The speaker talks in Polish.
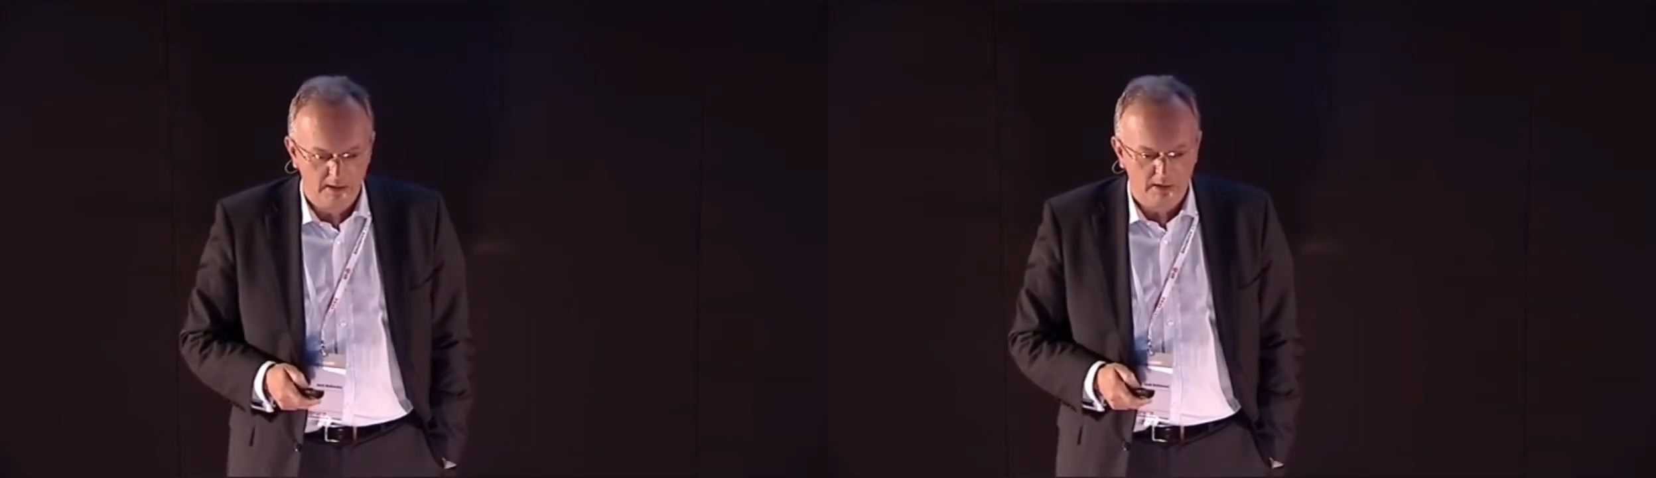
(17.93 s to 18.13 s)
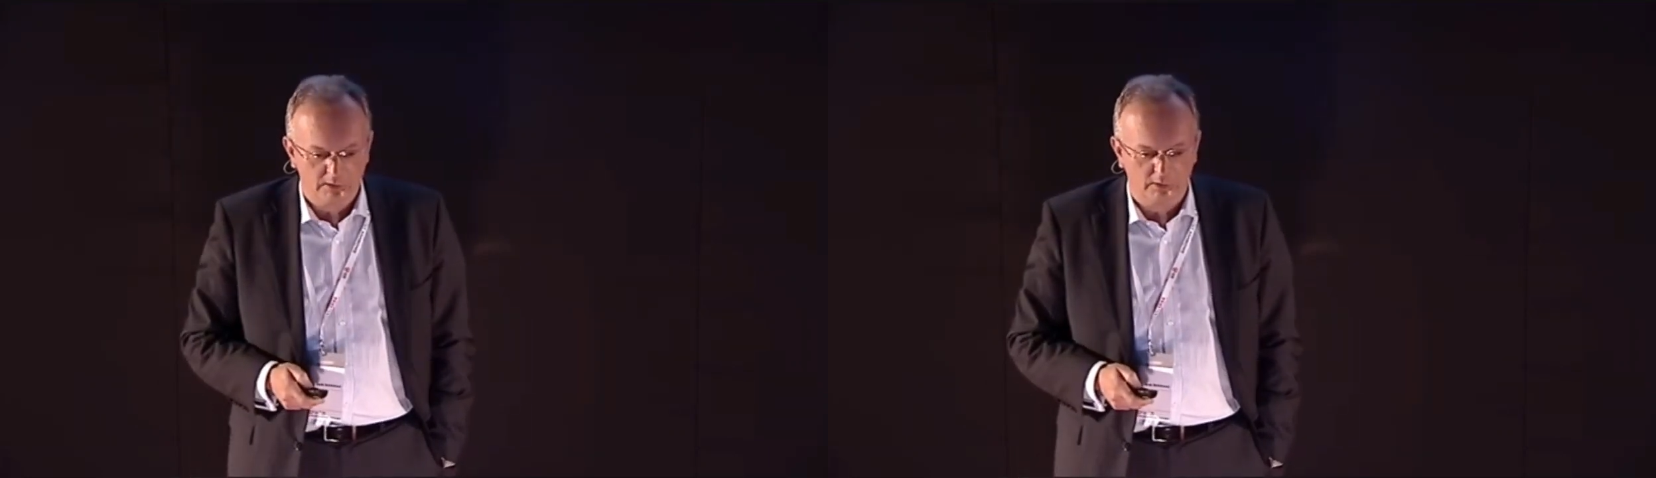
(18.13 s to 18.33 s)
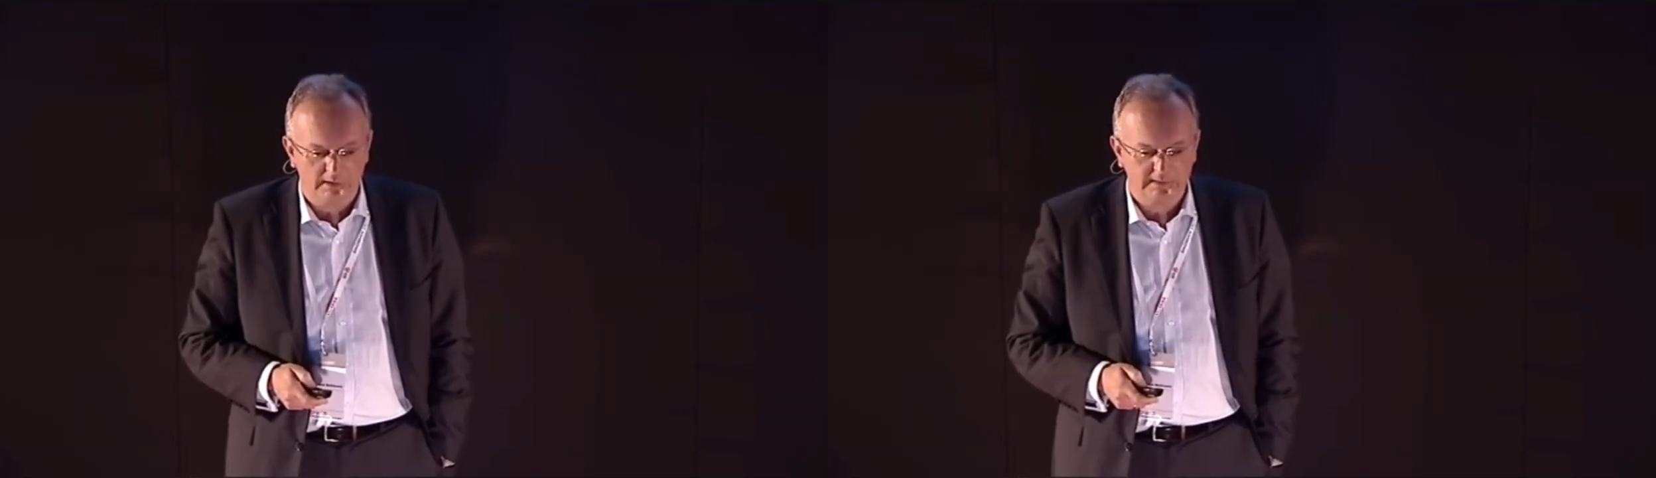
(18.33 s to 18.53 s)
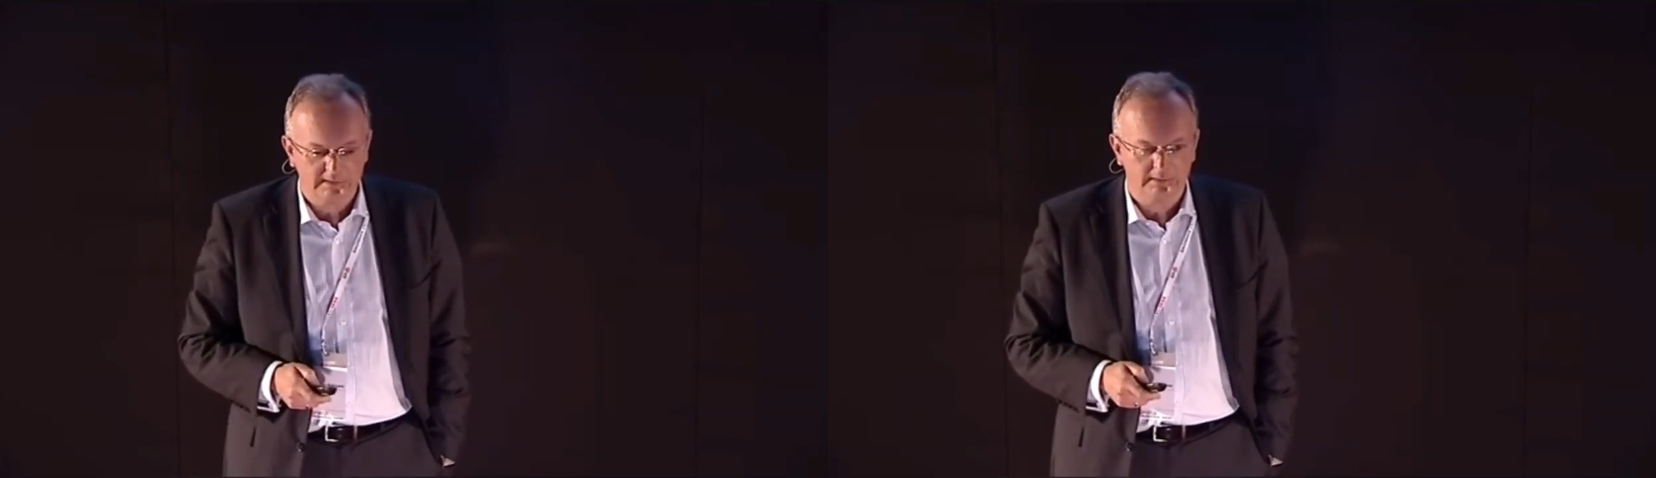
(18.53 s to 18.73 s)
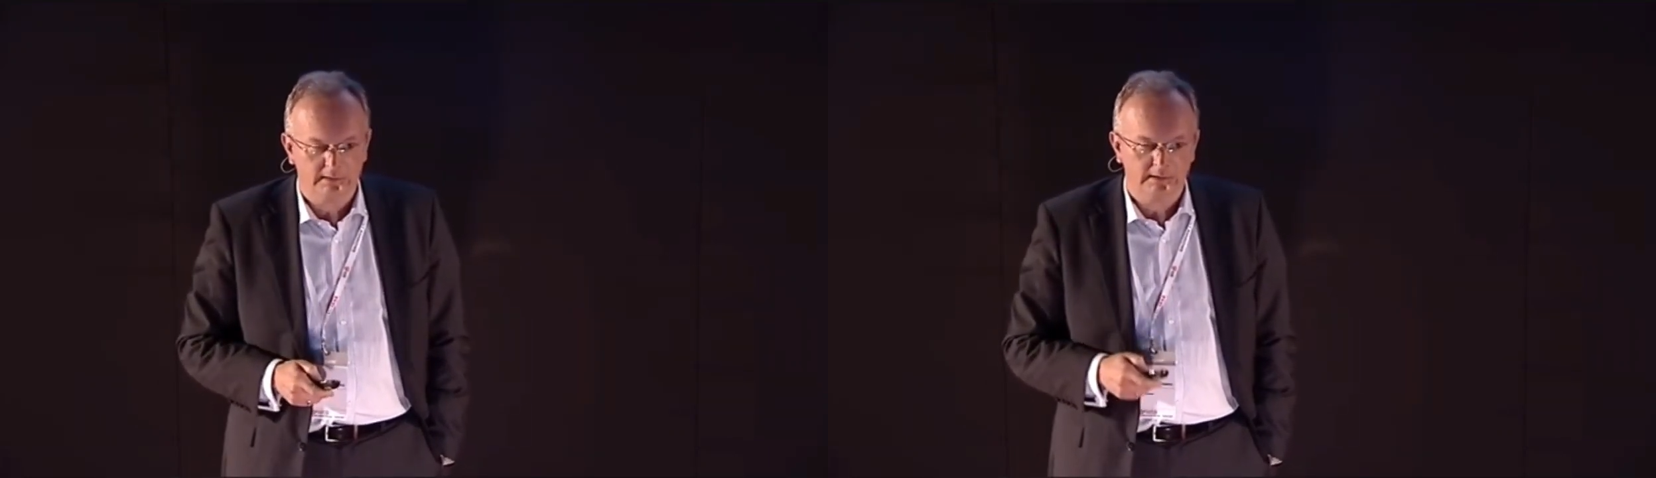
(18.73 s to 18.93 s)
To
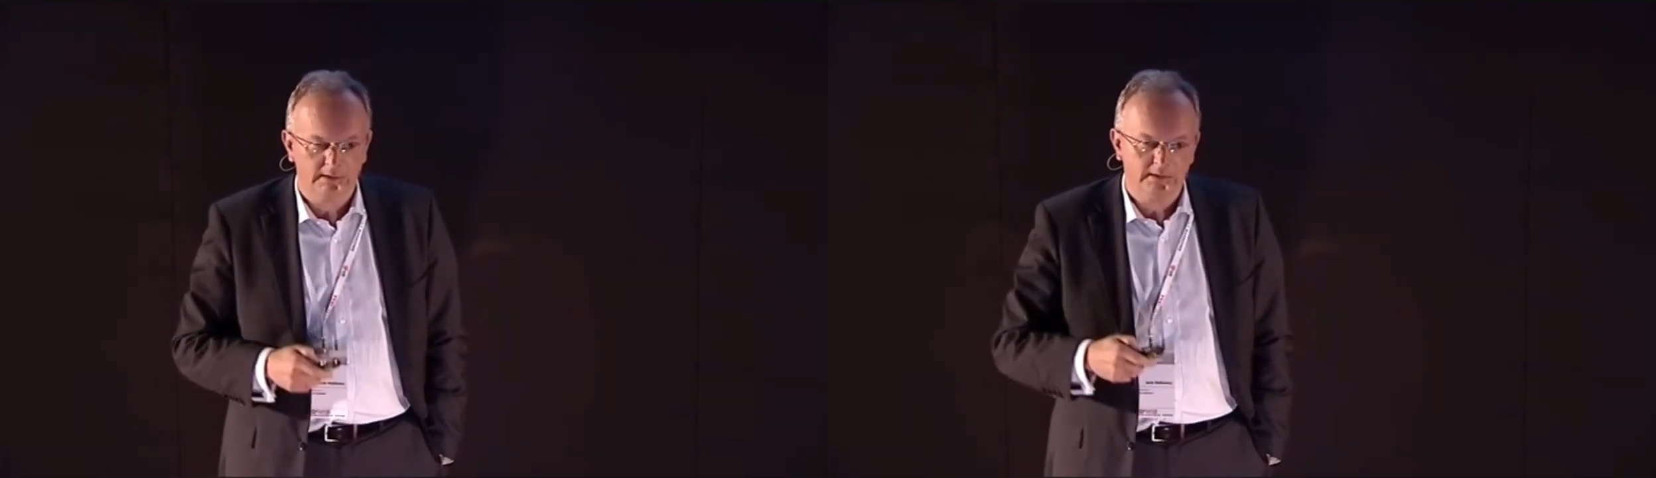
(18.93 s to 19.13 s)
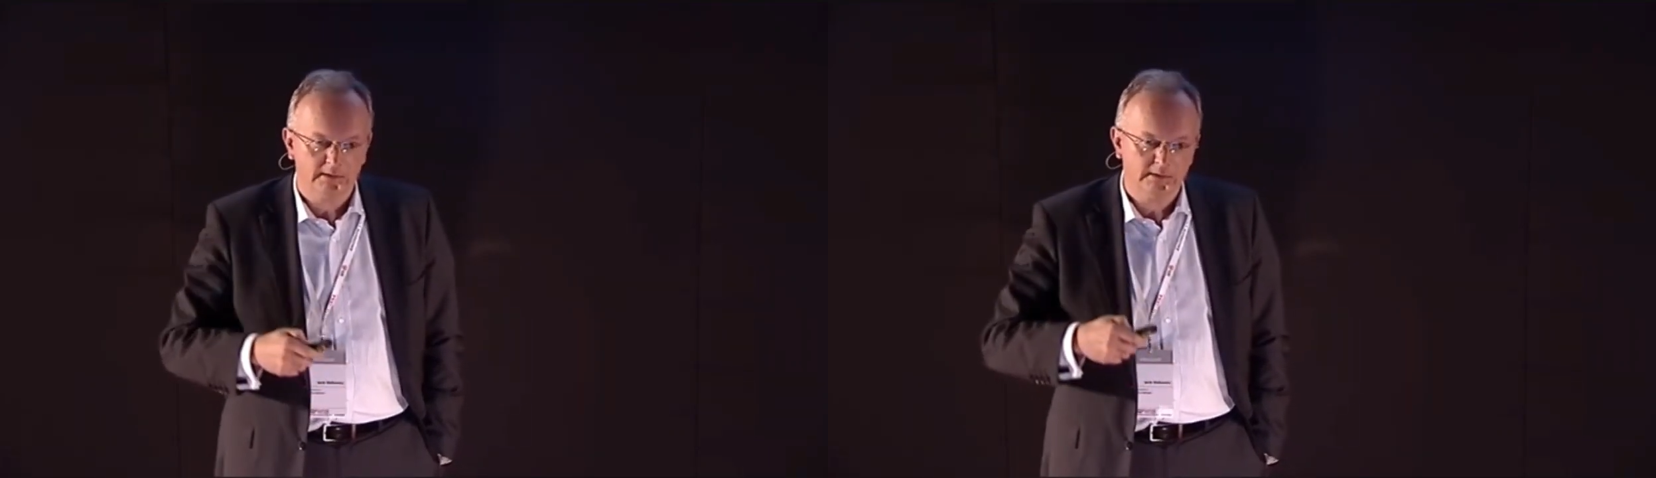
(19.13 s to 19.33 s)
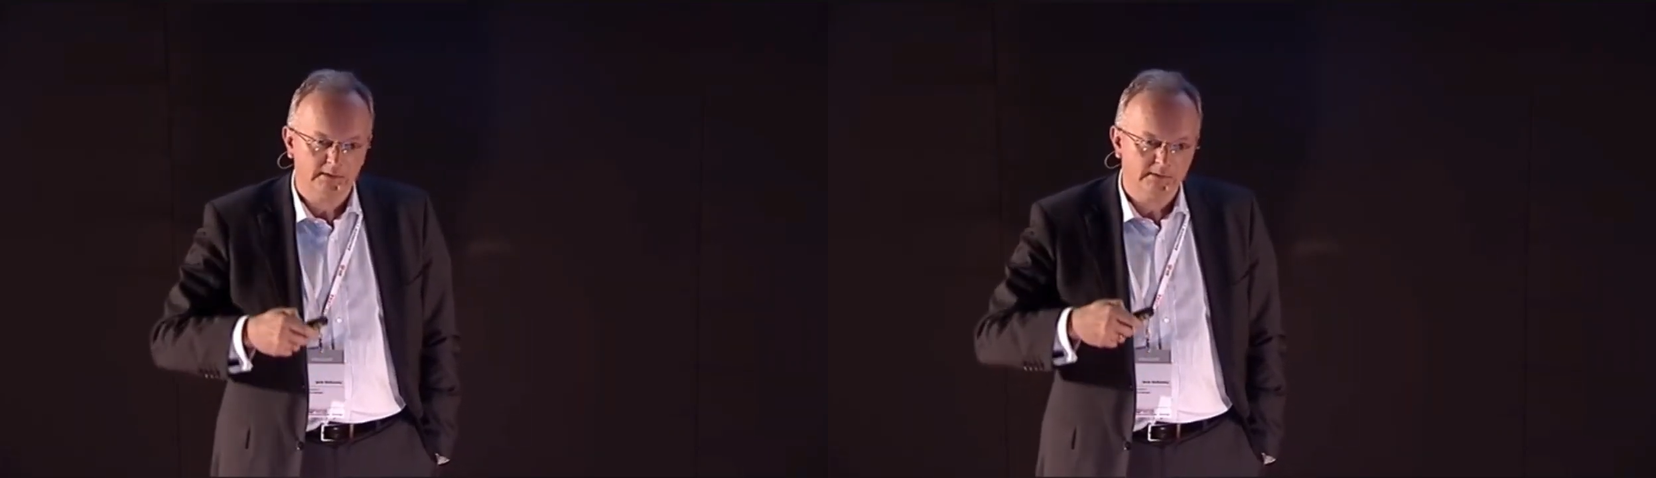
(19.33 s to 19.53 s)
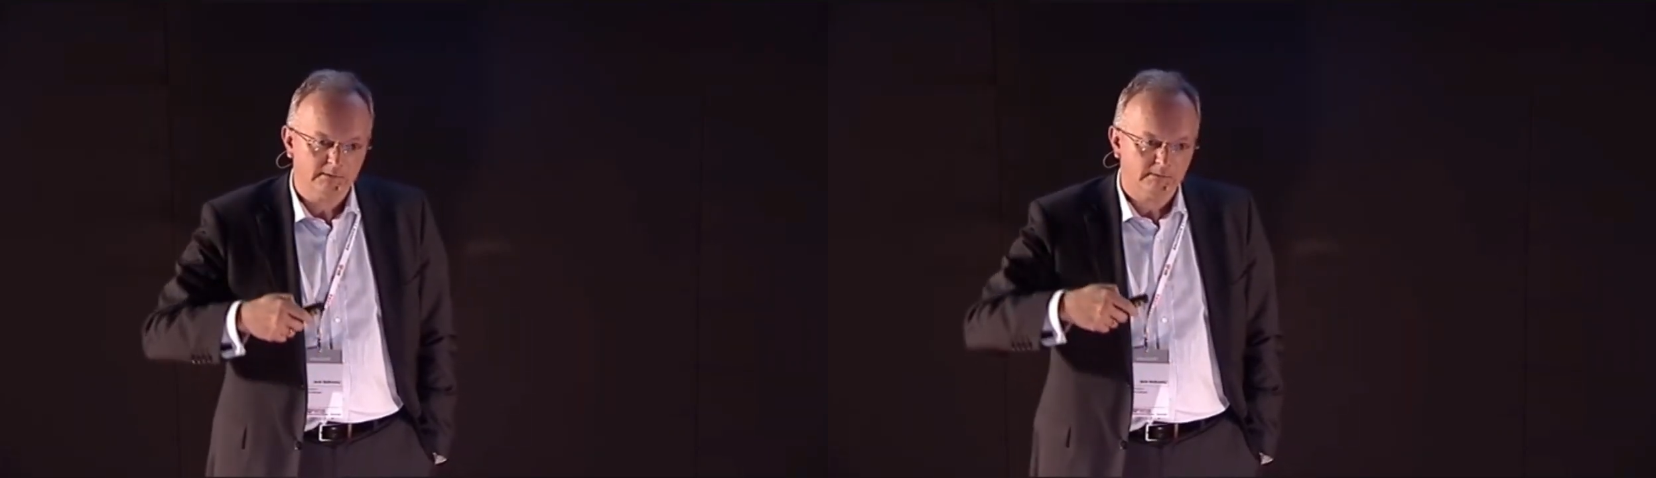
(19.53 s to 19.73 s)
jest e,